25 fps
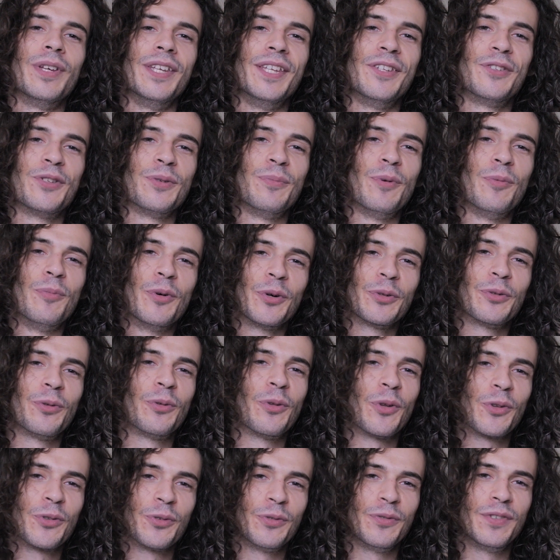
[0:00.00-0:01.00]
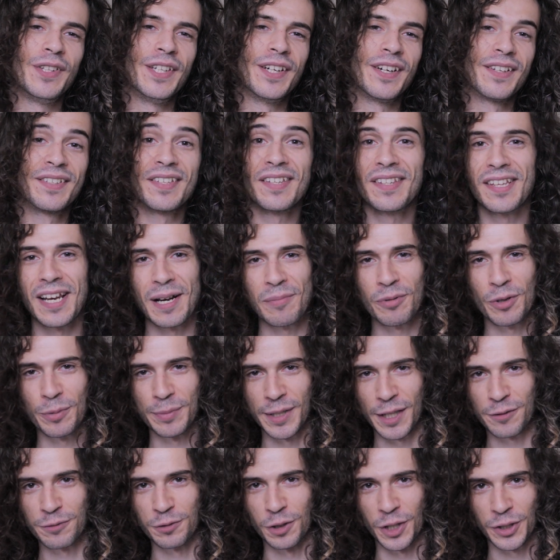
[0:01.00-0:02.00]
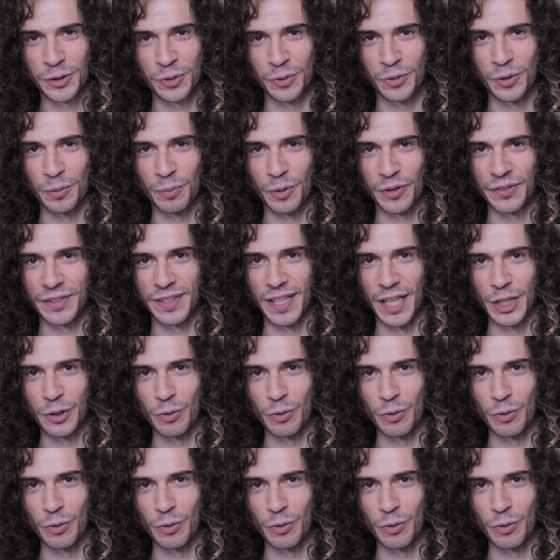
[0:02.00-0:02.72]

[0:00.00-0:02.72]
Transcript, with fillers: oui, ce moment, tu t'en souviens, c'était la première fois que tu te mentais à